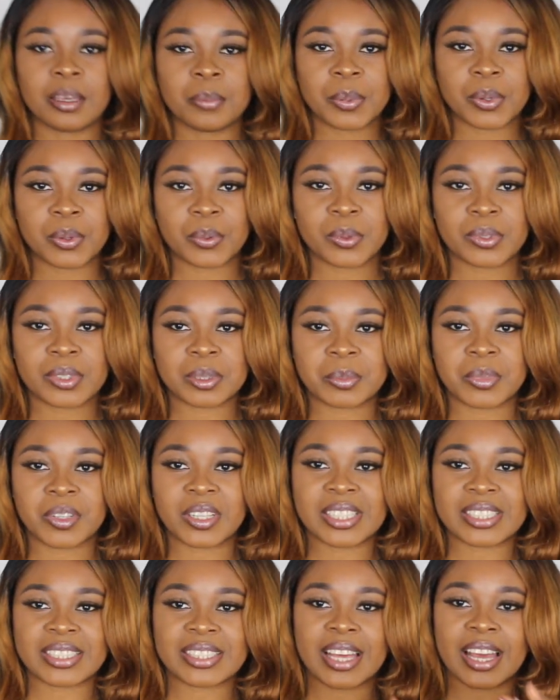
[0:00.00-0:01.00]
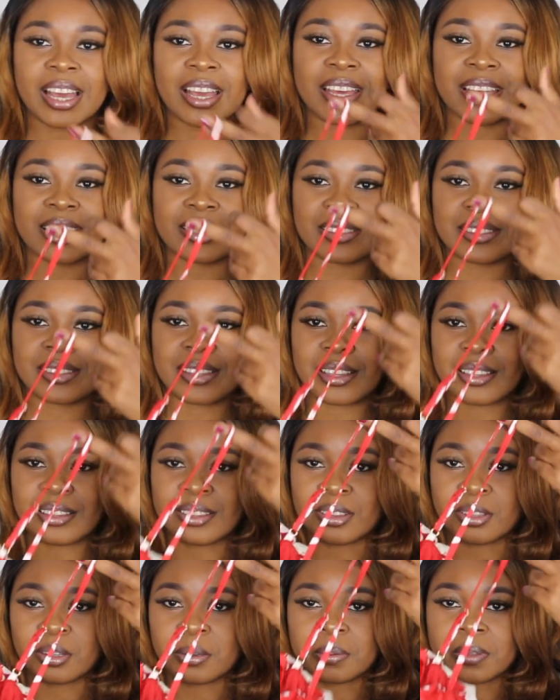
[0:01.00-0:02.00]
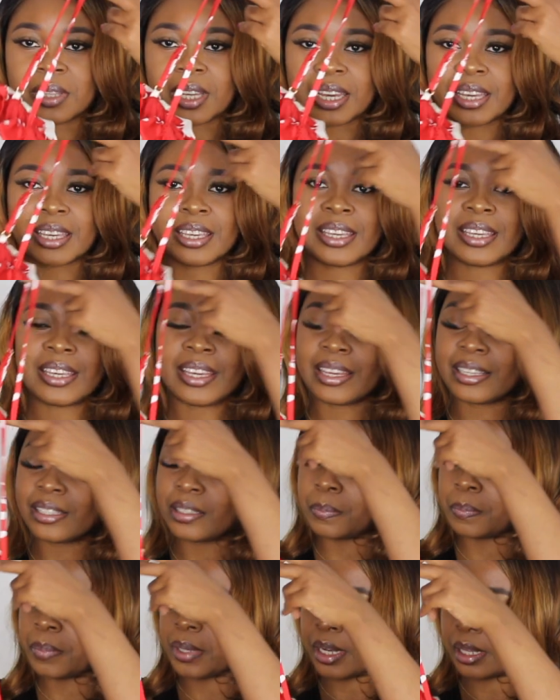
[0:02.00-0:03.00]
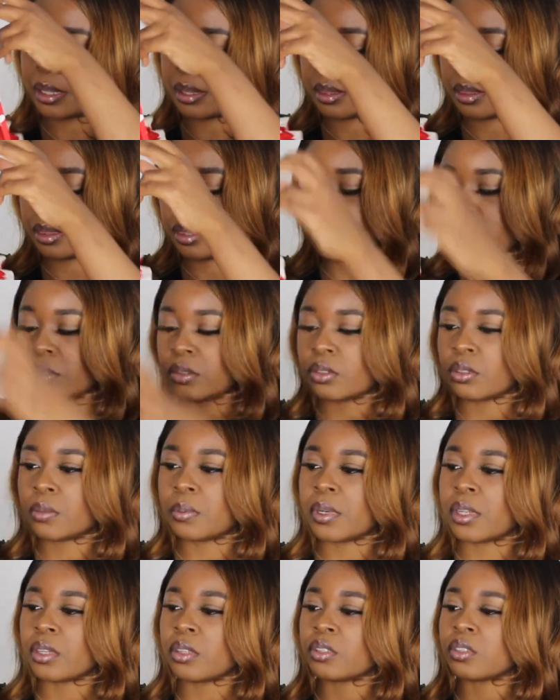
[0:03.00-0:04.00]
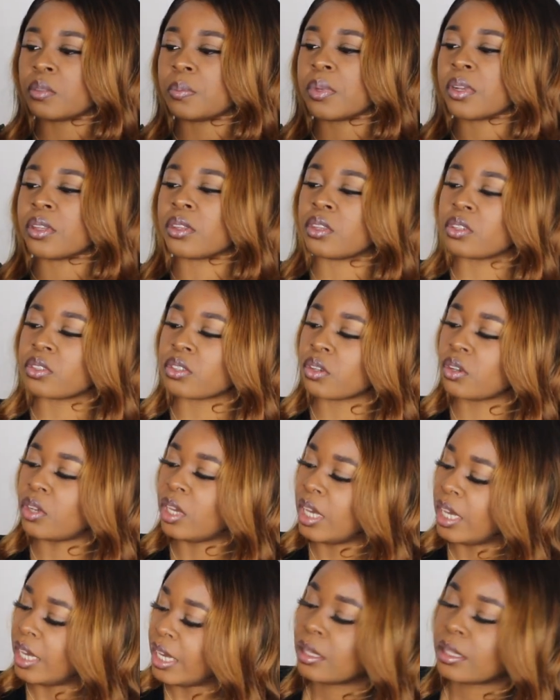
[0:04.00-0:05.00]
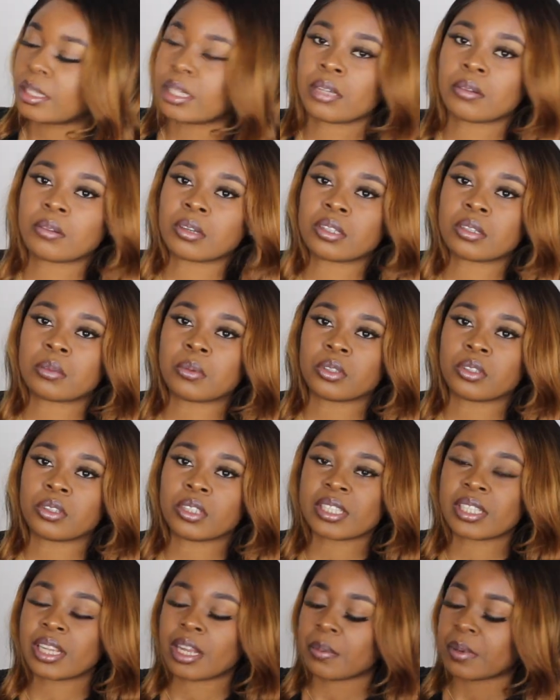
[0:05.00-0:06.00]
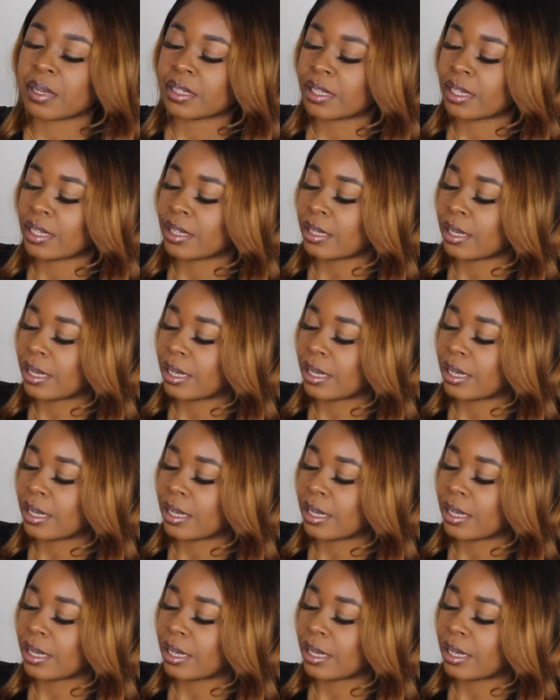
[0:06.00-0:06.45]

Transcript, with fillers: por último está este top de aquí, es precioso, precioso, precioso. Tiene cuatro botones en la parte de